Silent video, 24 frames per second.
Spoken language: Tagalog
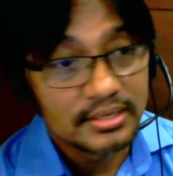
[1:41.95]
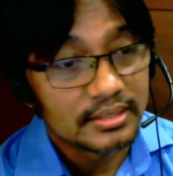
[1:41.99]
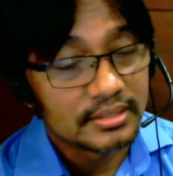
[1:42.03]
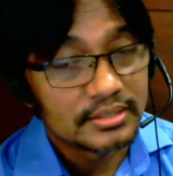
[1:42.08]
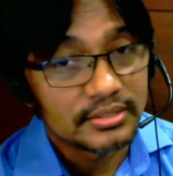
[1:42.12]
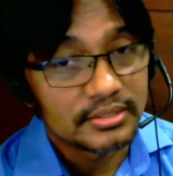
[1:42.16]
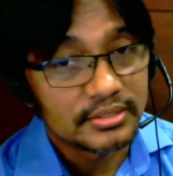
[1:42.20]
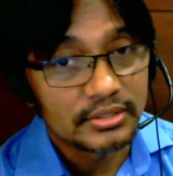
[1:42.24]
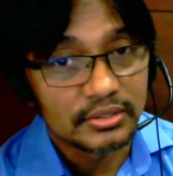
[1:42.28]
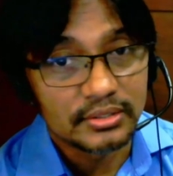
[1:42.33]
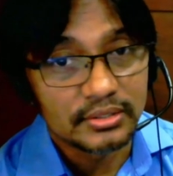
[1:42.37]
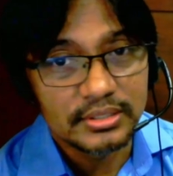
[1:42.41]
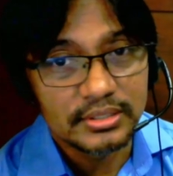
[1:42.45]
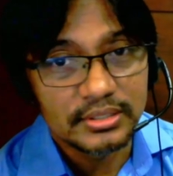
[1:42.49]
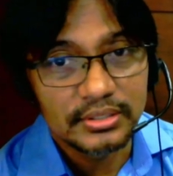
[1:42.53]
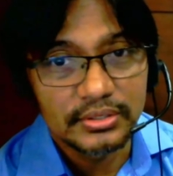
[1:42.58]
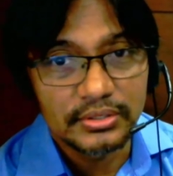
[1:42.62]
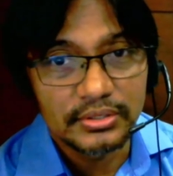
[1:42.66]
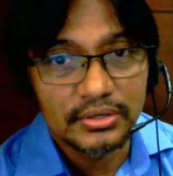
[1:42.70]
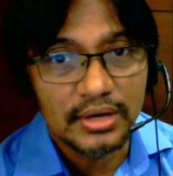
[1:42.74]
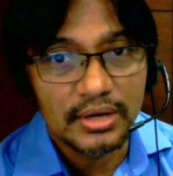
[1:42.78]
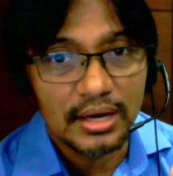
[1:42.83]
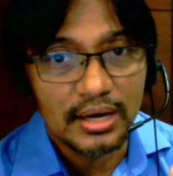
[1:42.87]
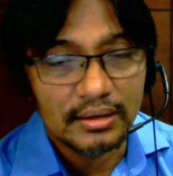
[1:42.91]
So
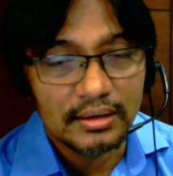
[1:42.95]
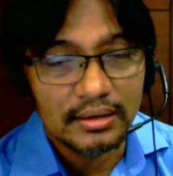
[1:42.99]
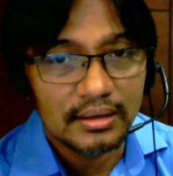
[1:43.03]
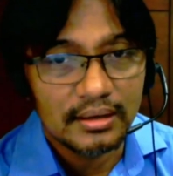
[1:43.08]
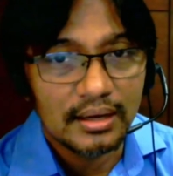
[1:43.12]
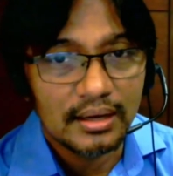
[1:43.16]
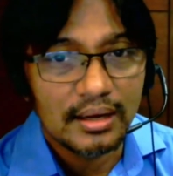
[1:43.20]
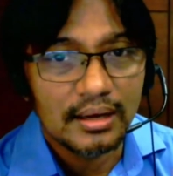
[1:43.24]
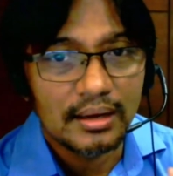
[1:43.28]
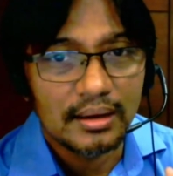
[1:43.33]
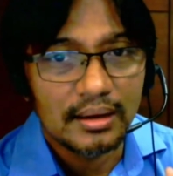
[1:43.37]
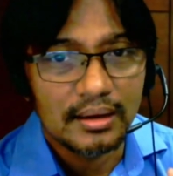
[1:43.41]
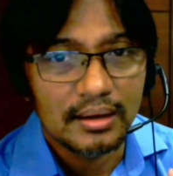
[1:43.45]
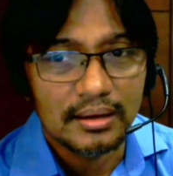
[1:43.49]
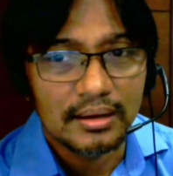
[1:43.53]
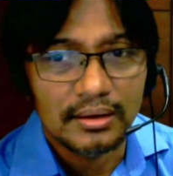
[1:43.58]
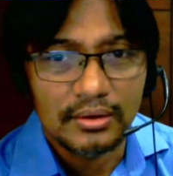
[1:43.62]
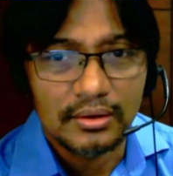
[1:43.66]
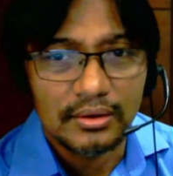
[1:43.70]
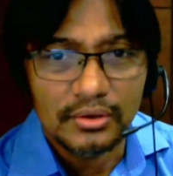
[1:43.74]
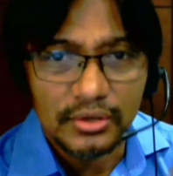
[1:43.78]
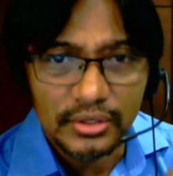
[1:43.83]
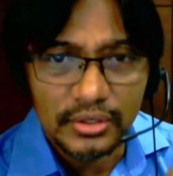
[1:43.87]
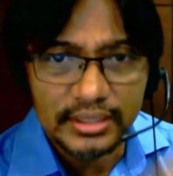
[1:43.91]
siguro uh,
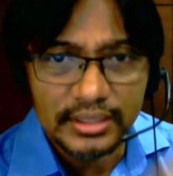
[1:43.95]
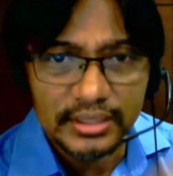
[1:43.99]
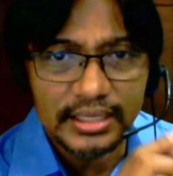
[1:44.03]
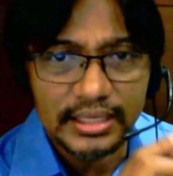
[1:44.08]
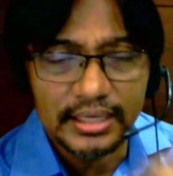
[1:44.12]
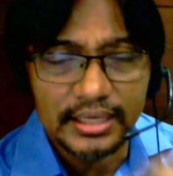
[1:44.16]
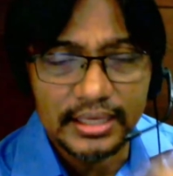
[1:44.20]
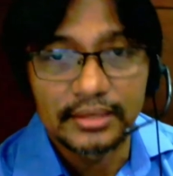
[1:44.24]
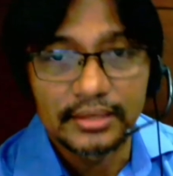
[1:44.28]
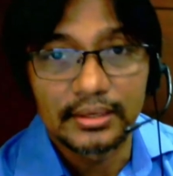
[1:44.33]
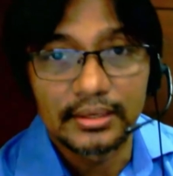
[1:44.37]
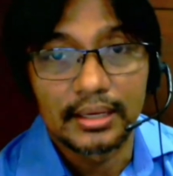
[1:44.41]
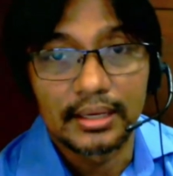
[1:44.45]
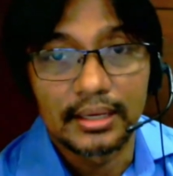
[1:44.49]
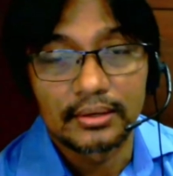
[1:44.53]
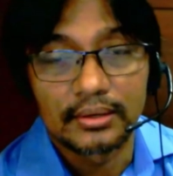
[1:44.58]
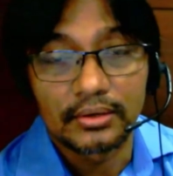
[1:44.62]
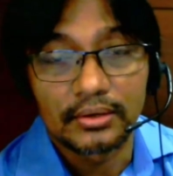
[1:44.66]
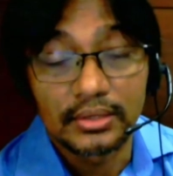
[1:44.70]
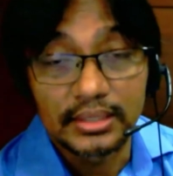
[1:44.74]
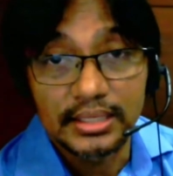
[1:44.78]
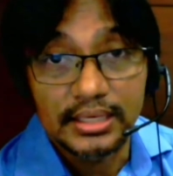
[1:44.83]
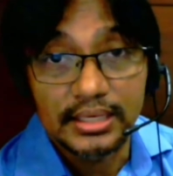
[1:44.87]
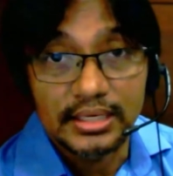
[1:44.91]
konting ano lang,
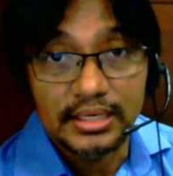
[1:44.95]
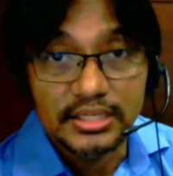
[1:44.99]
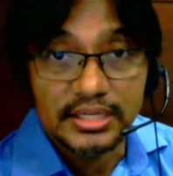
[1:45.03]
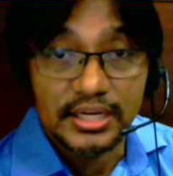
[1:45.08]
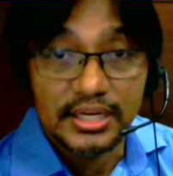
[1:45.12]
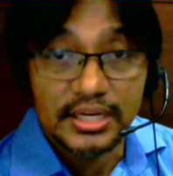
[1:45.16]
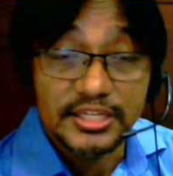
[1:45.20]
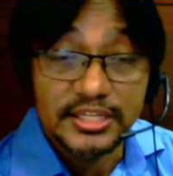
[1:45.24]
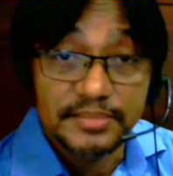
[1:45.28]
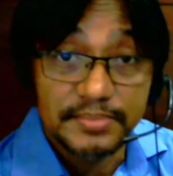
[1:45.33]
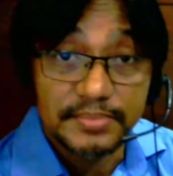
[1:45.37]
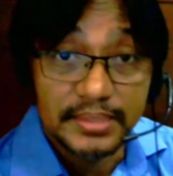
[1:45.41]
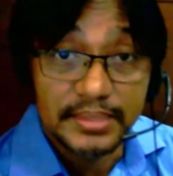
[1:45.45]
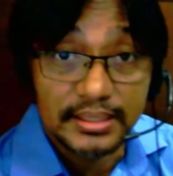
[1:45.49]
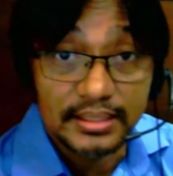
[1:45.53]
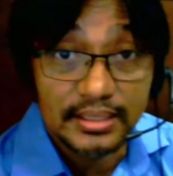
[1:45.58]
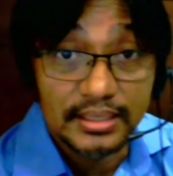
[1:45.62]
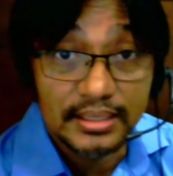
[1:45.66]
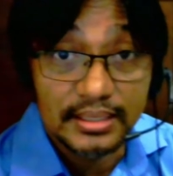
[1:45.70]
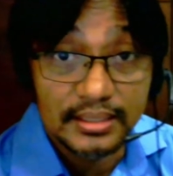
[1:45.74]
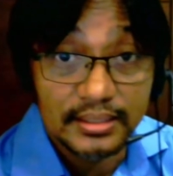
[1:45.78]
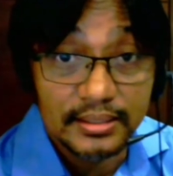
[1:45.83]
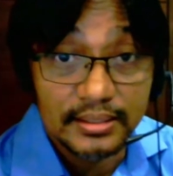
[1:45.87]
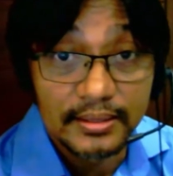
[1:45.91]
konting adjustment
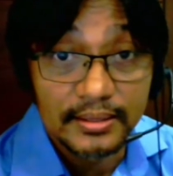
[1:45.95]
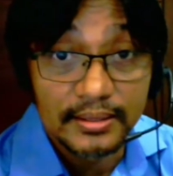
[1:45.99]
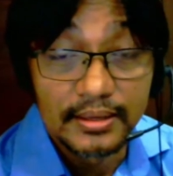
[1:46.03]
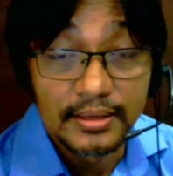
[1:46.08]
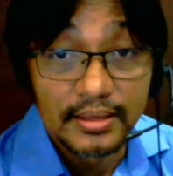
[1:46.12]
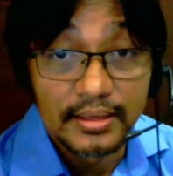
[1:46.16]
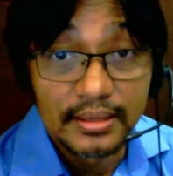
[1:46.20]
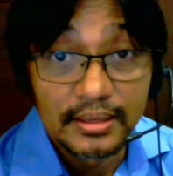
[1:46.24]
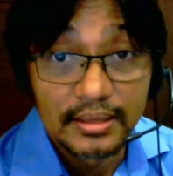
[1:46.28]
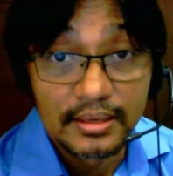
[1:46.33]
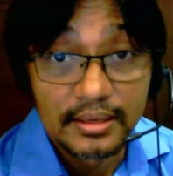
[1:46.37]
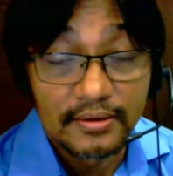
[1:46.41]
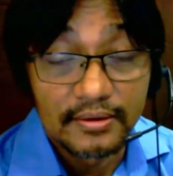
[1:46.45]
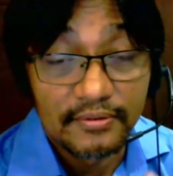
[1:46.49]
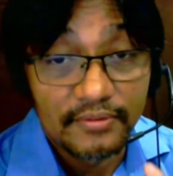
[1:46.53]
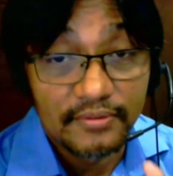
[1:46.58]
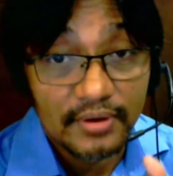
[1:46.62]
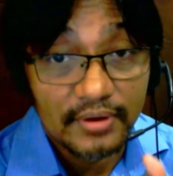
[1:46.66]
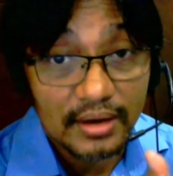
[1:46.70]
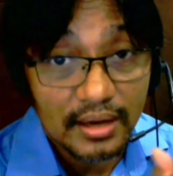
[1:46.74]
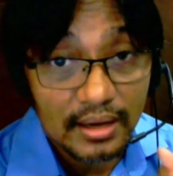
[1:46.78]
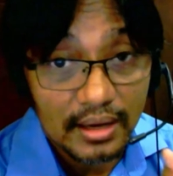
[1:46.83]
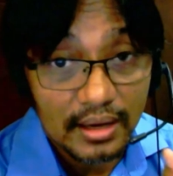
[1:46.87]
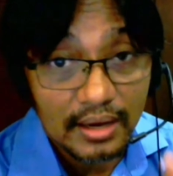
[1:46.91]
lang
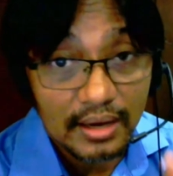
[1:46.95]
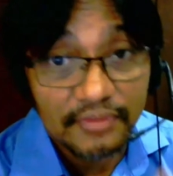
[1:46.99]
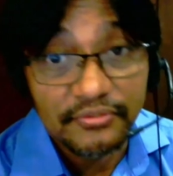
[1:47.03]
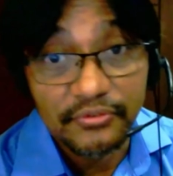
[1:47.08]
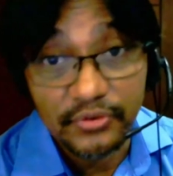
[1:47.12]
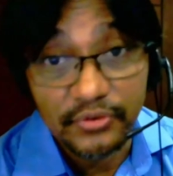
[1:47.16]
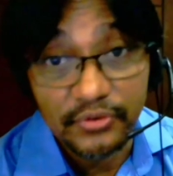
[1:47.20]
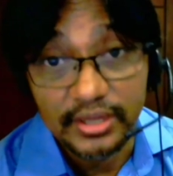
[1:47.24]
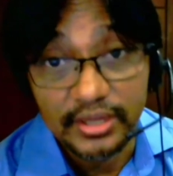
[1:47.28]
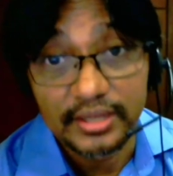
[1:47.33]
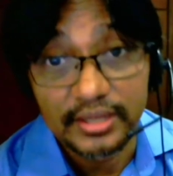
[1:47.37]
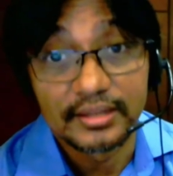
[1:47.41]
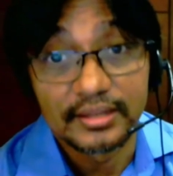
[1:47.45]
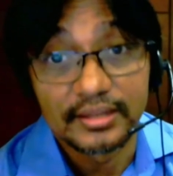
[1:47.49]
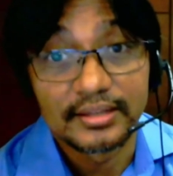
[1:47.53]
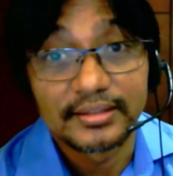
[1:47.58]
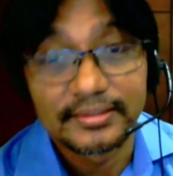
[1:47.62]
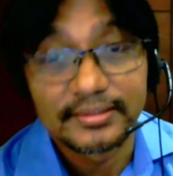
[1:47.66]
halfway.